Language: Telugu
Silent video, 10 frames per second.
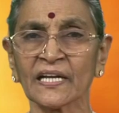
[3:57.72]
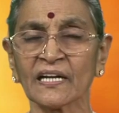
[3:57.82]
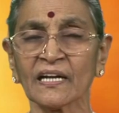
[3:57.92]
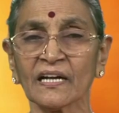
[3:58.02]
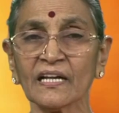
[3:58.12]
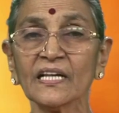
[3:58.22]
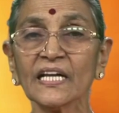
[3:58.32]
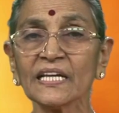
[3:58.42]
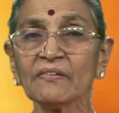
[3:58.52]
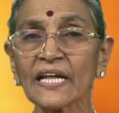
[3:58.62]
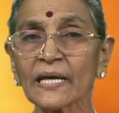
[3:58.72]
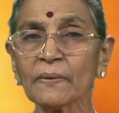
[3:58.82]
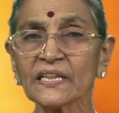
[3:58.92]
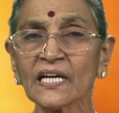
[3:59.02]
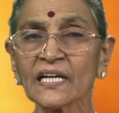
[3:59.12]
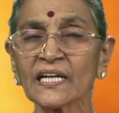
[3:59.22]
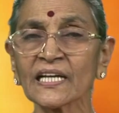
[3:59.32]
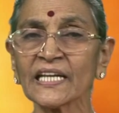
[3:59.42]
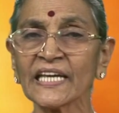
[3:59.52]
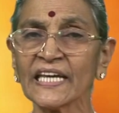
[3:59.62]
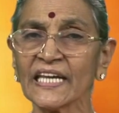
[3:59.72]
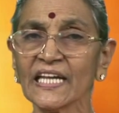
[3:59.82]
గనక ఇవి లయబద్ధంగా కలిగి